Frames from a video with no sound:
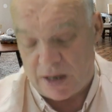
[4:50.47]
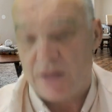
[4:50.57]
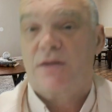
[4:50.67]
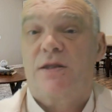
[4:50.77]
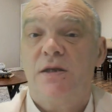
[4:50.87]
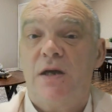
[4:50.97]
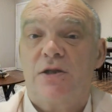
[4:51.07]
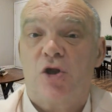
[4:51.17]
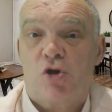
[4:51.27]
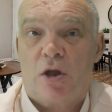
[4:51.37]
Est-ce qu'il y a
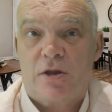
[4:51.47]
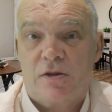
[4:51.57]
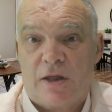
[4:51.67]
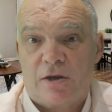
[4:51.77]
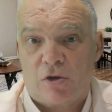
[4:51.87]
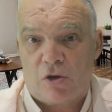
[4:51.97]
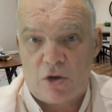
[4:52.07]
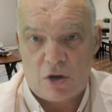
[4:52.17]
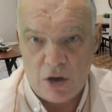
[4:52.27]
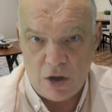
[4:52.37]
déjà des
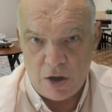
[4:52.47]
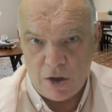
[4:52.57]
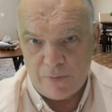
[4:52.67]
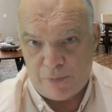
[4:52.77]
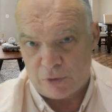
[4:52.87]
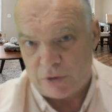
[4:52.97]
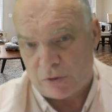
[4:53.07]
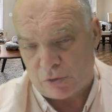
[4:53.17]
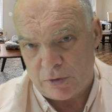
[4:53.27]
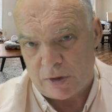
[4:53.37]
acquéreurs
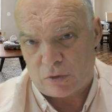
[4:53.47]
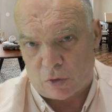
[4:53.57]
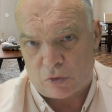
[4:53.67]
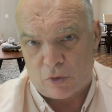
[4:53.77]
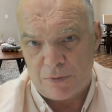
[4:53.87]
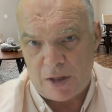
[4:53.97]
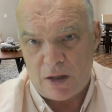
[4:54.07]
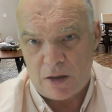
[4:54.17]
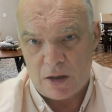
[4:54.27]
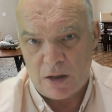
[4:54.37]
positionnés sur son bien